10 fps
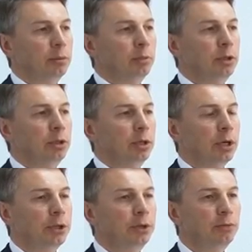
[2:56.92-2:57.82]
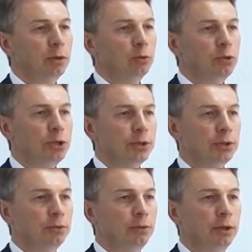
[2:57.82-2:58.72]
Мы активно
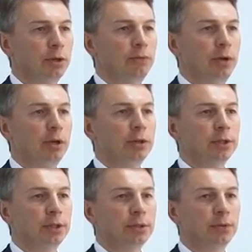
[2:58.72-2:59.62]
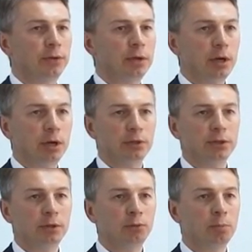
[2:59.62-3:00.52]
участвовали в реализации федеральной
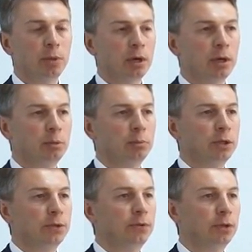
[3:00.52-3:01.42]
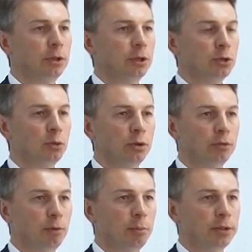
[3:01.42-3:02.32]
целевой программы развития
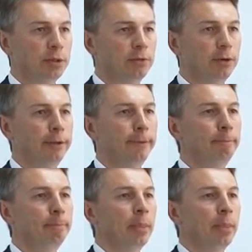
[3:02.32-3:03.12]
дошкольного образования.